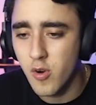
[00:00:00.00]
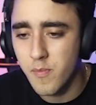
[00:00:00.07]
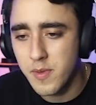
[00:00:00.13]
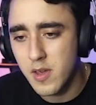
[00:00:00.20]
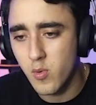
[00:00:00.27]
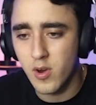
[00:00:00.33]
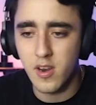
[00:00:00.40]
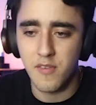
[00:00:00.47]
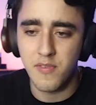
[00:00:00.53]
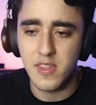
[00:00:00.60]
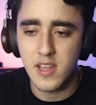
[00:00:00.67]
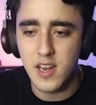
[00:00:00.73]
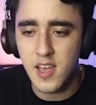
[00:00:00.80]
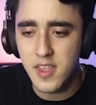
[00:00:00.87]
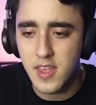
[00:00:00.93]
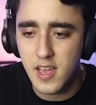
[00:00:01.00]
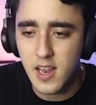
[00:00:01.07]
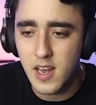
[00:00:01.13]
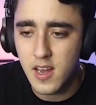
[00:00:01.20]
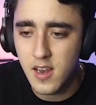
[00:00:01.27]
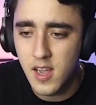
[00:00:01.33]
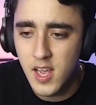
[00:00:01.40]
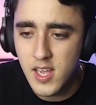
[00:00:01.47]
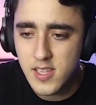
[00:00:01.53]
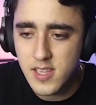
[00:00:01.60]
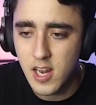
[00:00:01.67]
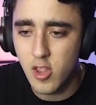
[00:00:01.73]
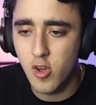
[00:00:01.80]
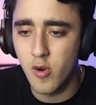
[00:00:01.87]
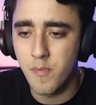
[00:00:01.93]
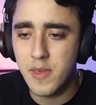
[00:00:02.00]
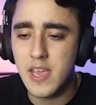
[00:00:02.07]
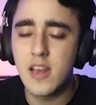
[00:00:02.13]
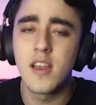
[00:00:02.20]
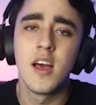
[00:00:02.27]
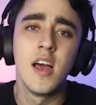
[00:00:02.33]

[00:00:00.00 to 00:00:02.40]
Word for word: bueno, a finales del, del 2000,